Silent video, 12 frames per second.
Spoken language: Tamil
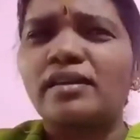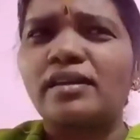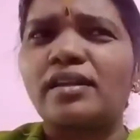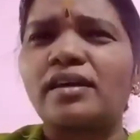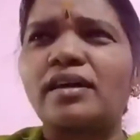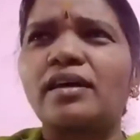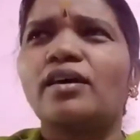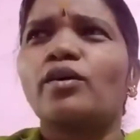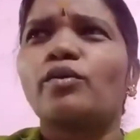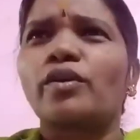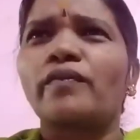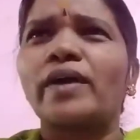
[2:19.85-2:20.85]
என்ன
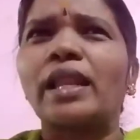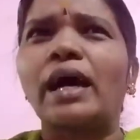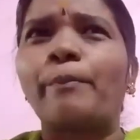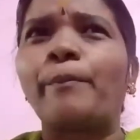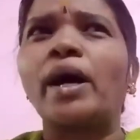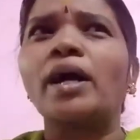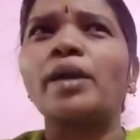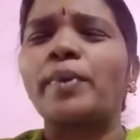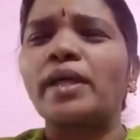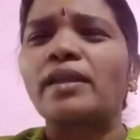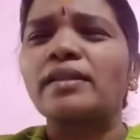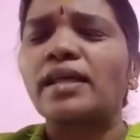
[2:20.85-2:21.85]
ஒருவேளை அப்பா
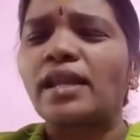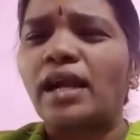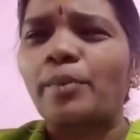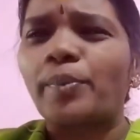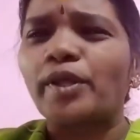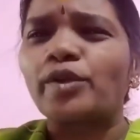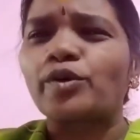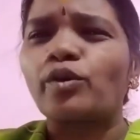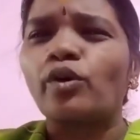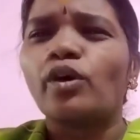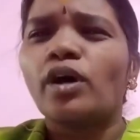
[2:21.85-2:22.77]
இப்படி இருந்ததுனால இப்படி இருக்கோ